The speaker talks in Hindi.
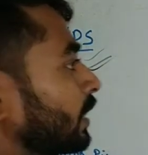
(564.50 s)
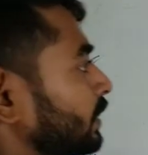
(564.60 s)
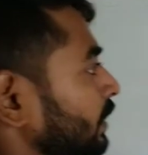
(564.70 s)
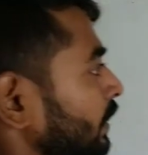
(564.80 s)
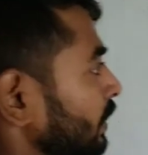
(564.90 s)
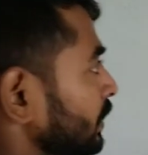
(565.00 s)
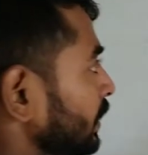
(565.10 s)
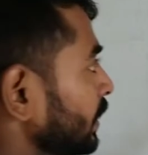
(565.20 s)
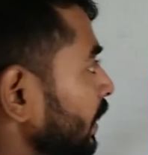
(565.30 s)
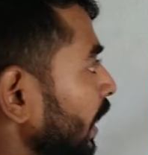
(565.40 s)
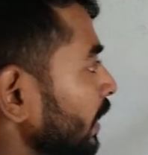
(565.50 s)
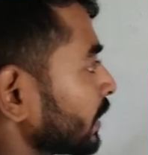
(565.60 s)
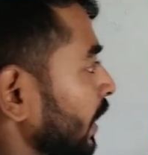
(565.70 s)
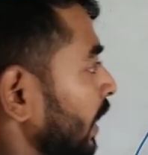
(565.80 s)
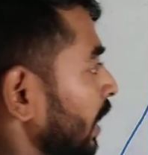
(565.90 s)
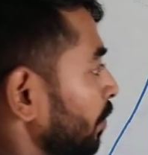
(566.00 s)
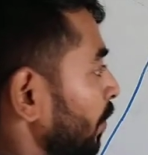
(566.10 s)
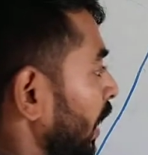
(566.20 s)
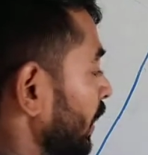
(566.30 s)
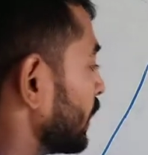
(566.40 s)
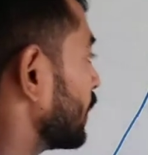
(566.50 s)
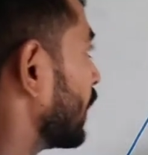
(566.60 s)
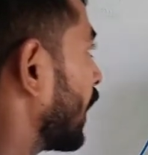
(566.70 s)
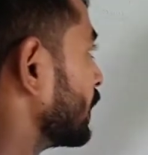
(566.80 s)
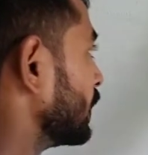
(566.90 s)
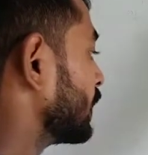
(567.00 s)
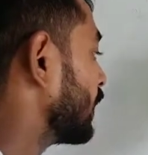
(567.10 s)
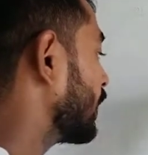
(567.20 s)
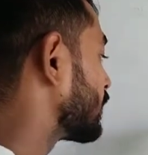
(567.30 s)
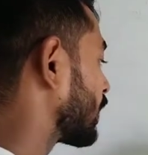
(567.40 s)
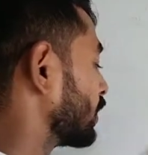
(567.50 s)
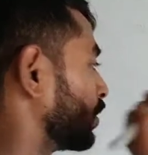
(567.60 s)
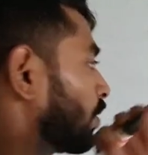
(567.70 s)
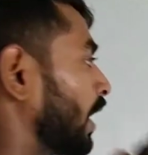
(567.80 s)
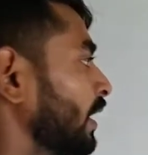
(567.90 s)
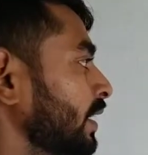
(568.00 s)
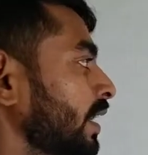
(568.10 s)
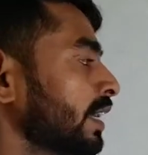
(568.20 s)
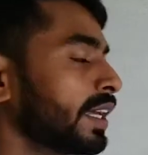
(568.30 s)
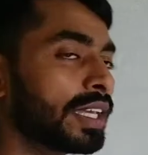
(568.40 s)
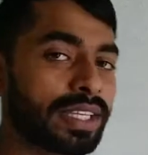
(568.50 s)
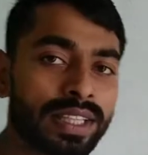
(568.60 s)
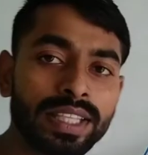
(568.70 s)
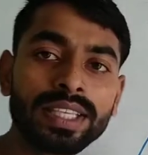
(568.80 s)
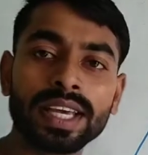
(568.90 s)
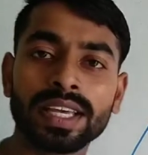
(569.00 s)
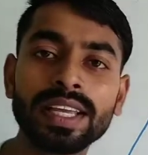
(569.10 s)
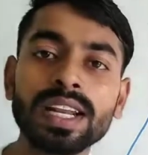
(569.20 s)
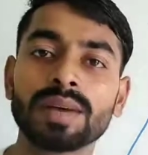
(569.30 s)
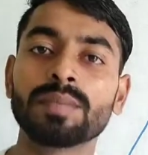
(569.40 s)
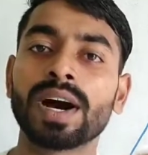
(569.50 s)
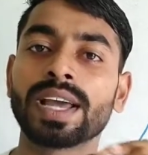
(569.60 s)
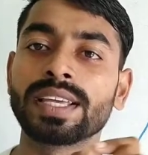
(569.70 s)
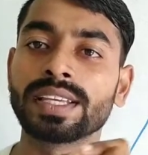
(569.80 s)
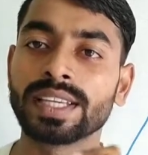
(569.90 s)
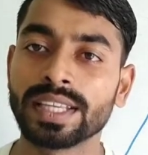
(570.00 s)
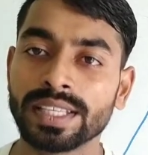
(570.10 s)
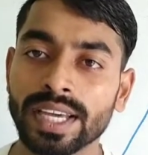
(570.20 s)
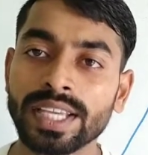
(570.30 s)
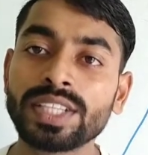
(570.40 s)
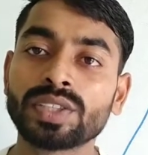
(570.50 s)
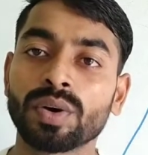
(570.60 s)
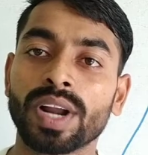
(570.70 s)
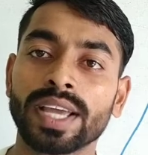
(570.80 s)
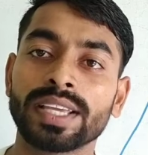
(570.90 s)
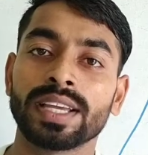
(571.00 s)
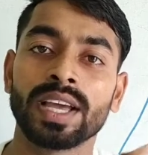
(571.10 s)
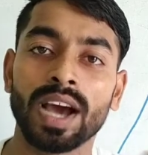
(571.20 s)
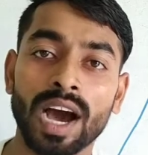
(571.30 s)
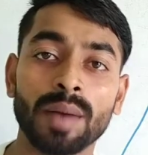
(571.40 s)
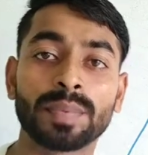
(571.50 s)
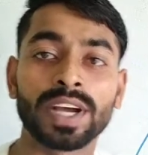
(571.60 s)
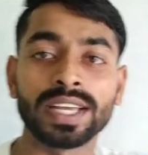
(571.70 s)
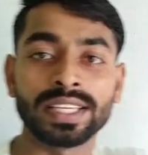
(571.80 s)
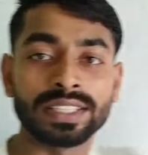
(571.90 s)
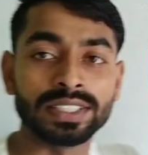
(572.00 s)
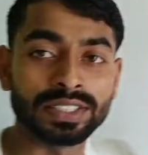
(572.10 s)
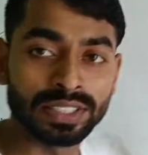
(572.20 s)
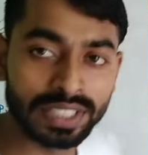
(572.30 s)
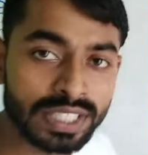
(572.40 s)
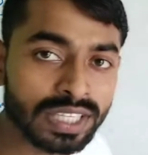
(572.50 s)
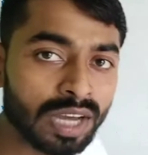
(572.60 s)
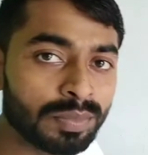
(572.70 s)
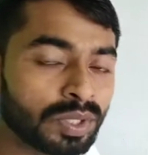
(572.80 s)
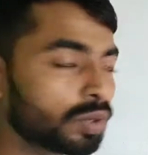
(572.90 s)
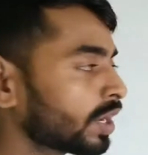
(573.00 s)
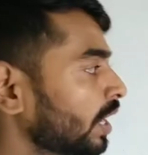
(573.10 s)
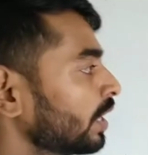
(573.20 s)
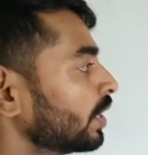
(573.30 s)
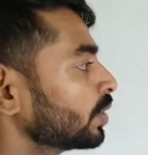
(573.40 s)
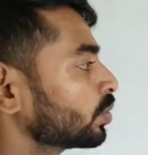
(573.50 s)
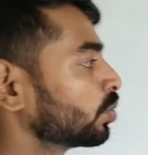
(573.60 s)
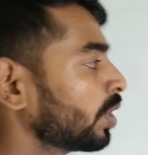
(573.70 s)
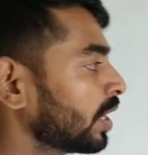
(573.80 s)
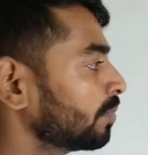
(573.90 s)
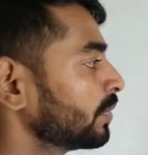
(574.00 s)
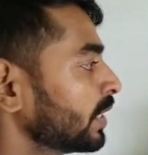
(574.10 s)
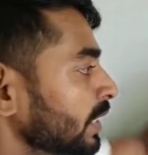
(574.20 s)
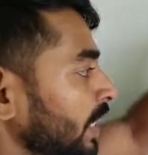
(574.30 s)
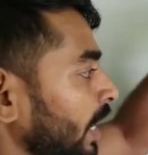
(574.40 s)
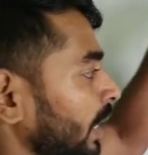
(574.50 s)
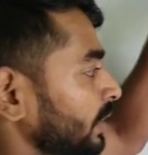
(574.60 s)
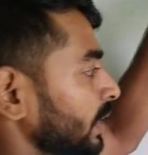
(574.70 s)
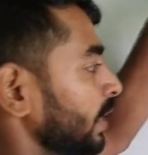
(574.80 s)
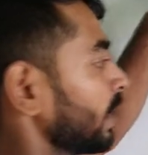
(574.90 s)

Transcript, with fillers: अर्थ जितना इसका लंबाई जितना इसका चौड़ाई है यदि यही लंबाई यही चौड़ाई आपका यदि सीट का भी होगा तो हम क्या करते